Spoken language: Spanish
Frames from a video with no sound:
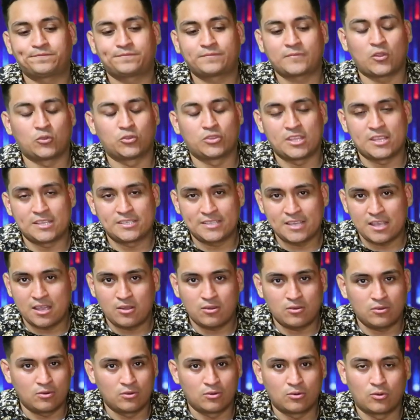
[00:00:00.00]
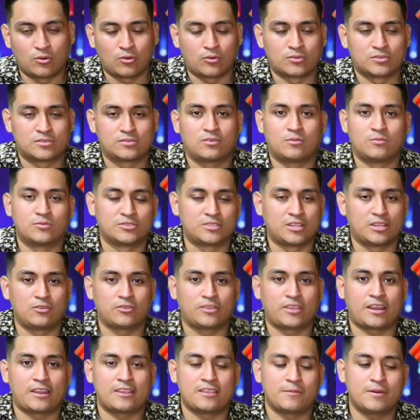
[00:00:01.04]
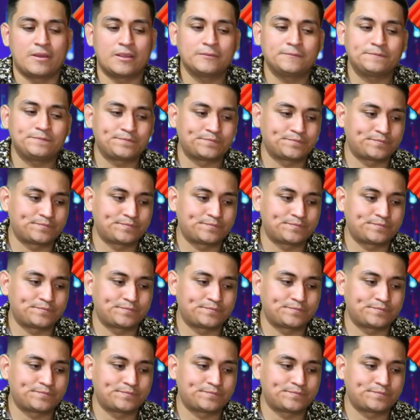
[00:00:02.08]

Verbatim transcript: noticia o, como ustedes lo quieran llamar.